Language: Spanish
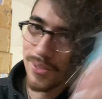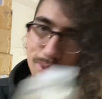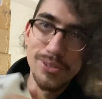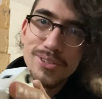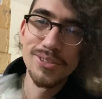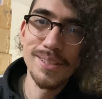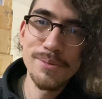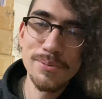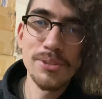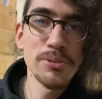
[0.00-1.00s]
Nosotros nos
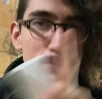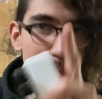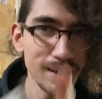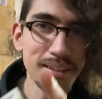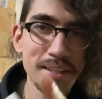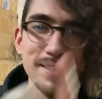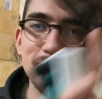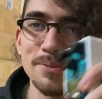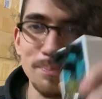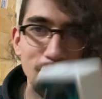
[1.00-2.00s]
estamos viendo en un par de días
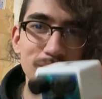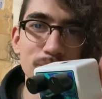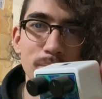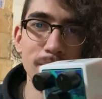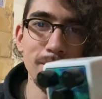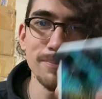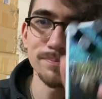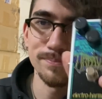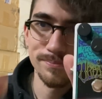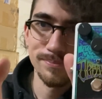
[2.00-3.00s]
en un próximo video.
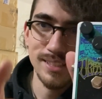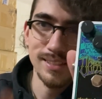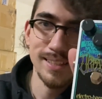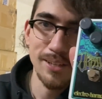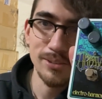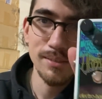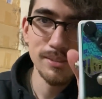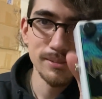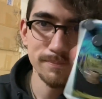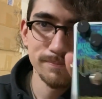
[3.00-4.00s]
Así que ya lo
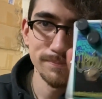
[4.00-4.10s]
sabes,